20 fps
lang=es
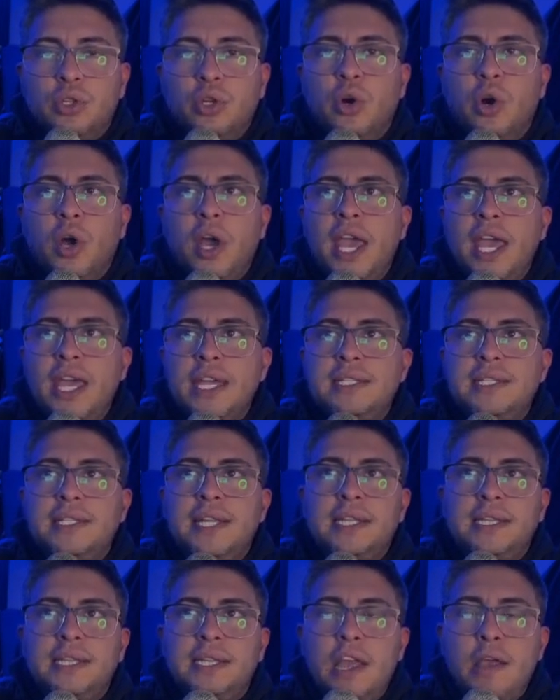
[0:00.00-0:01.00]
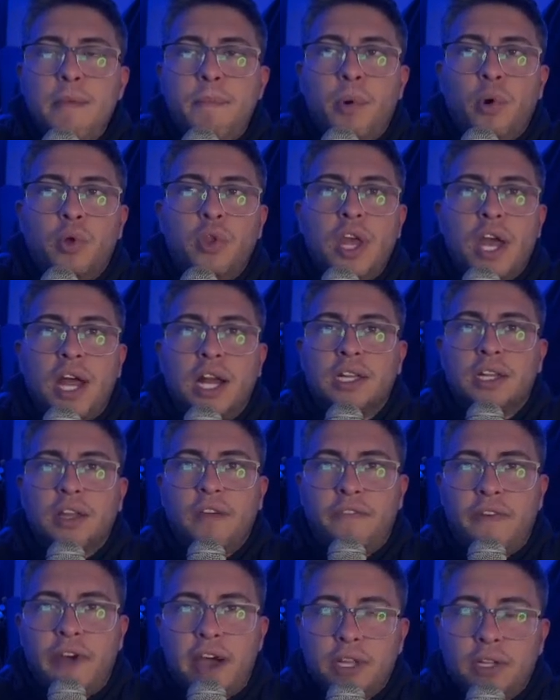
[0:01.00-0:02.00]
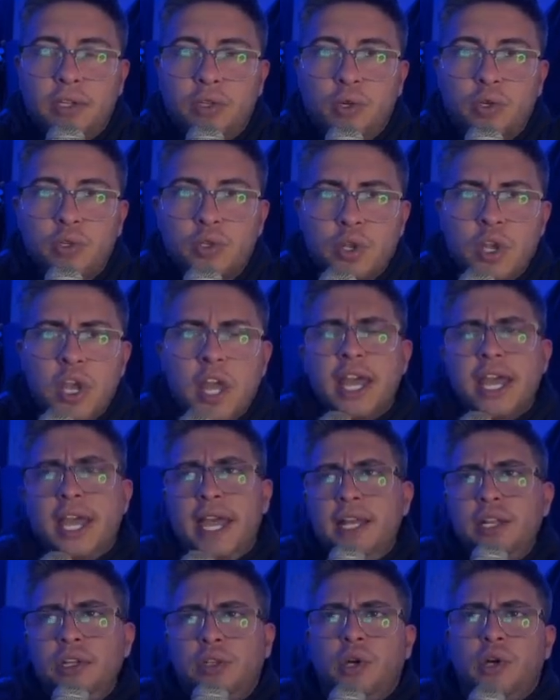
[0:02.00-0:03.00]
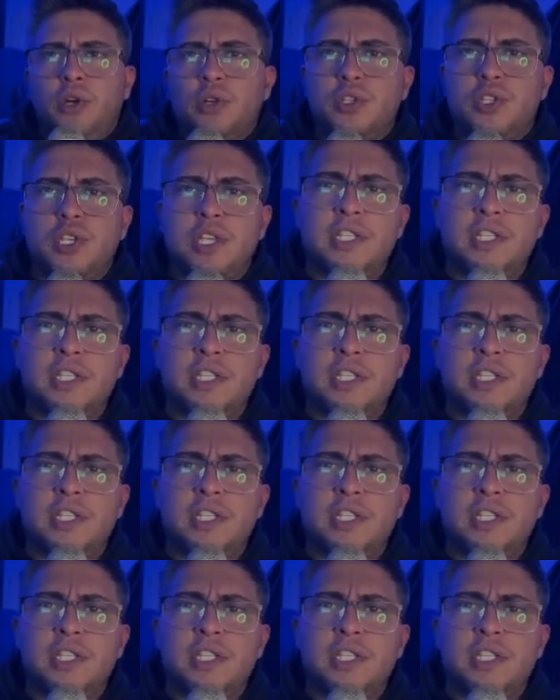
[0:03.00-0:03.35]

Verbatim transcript: este tipo de artefactos. Entonces,